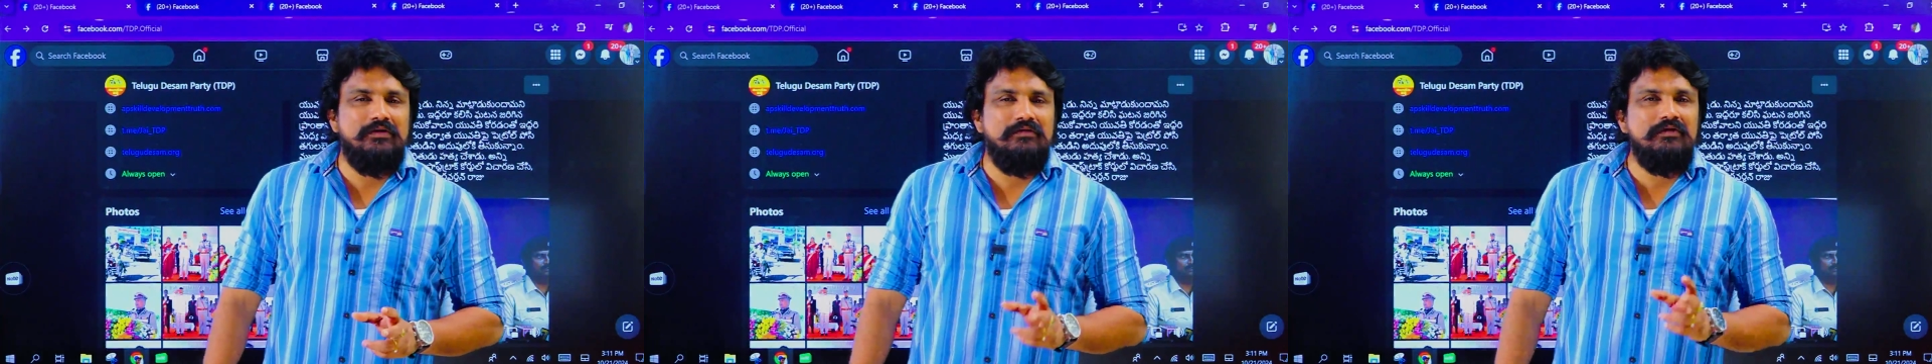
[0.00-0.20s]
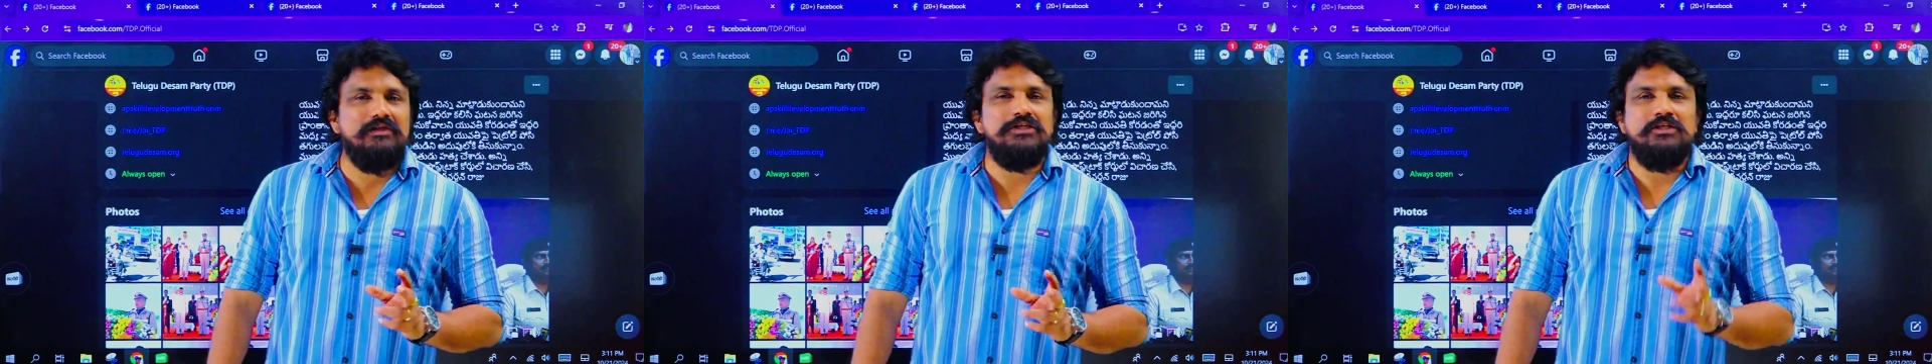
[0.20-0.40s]

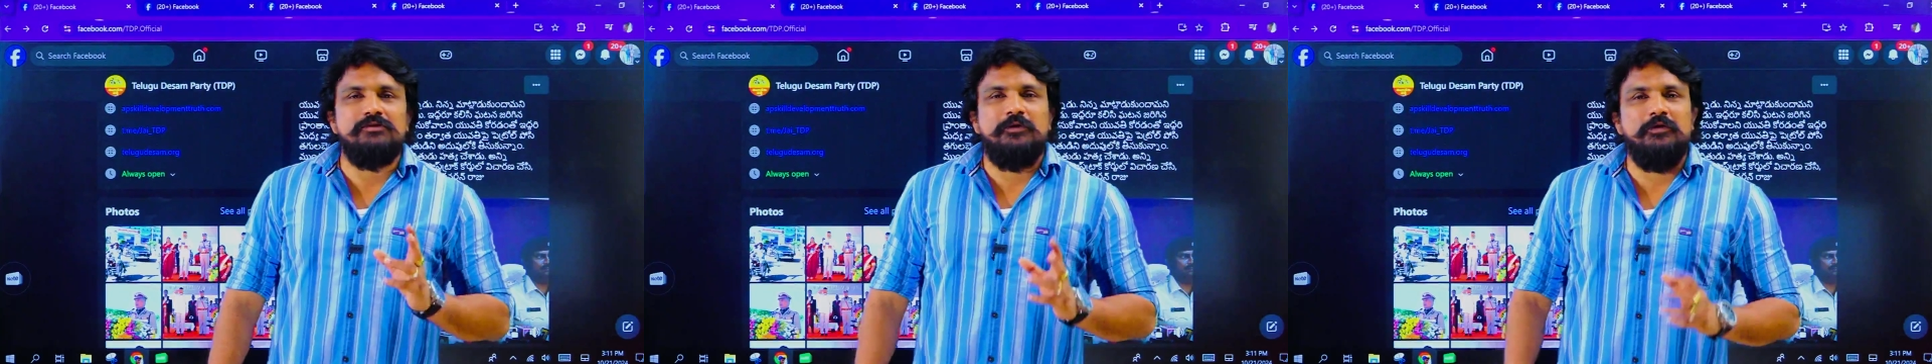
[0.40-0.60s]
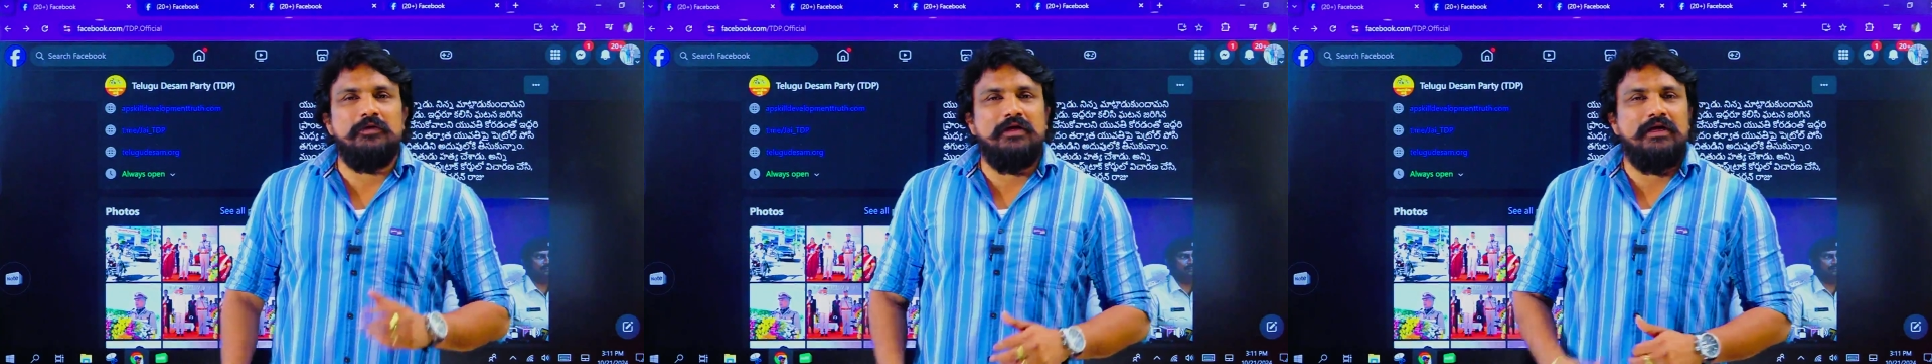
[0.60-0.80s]
ఉండడం వల్ల
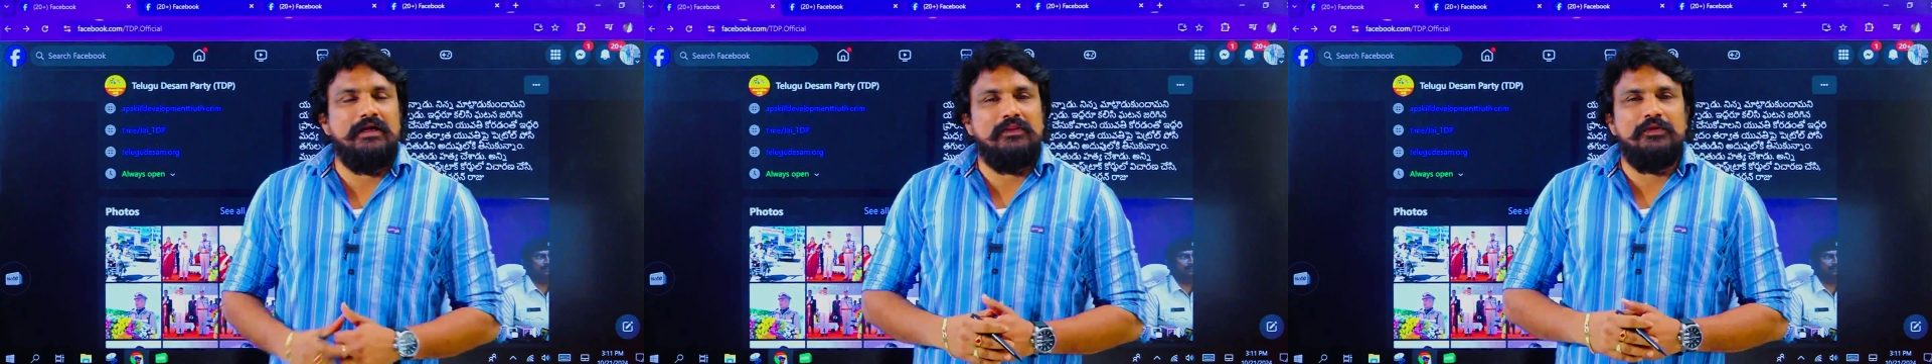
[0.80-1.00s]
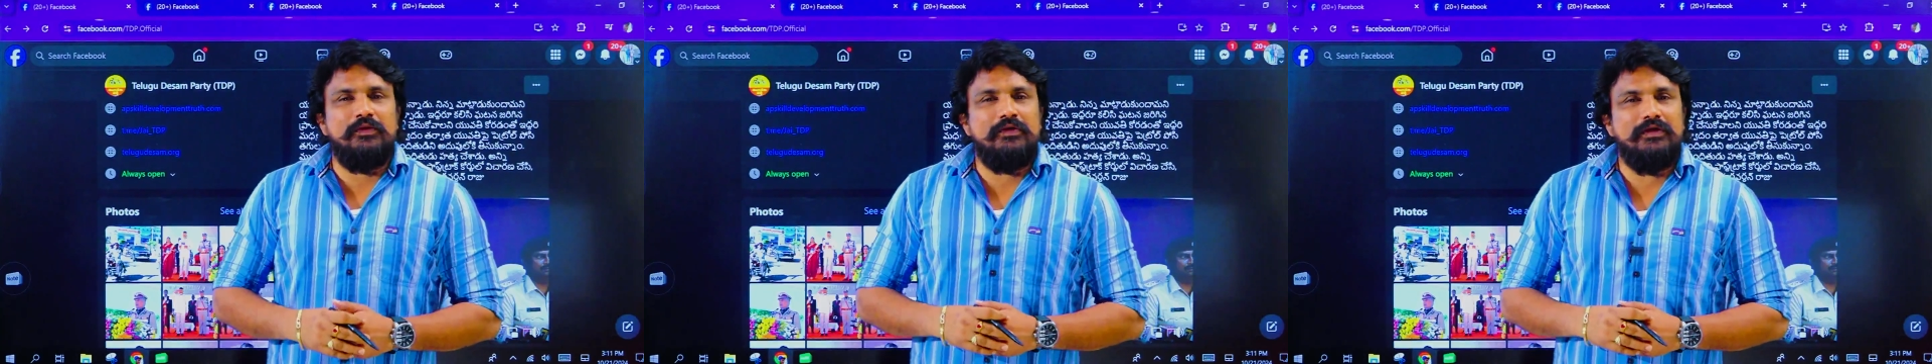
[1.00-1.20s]
చచ్చిపోయి ఉంటారు
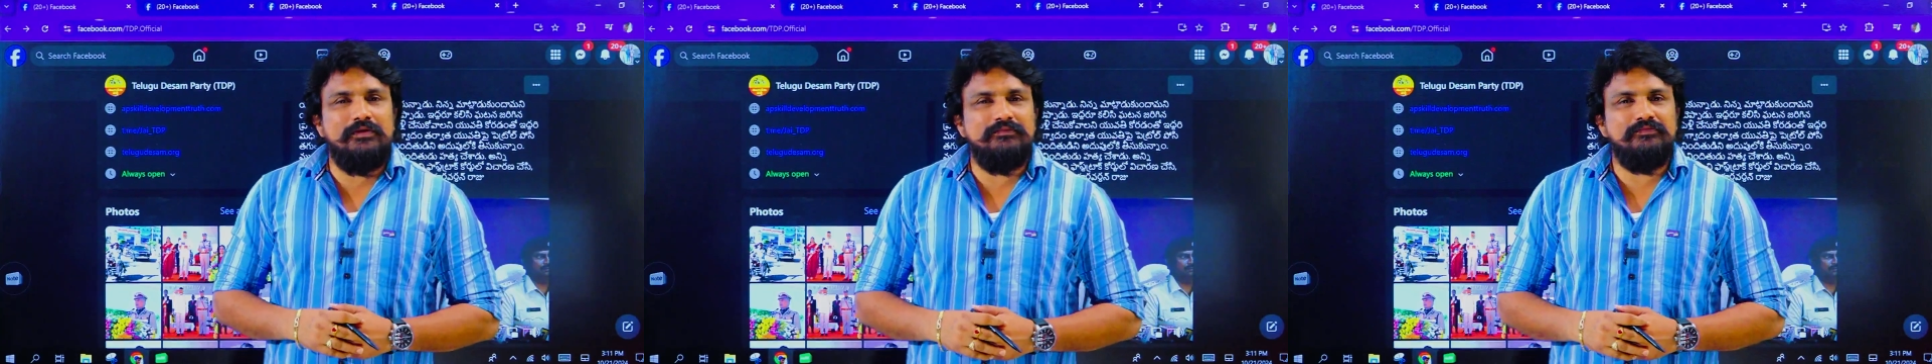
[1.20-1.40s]
వాళ్ళందరూ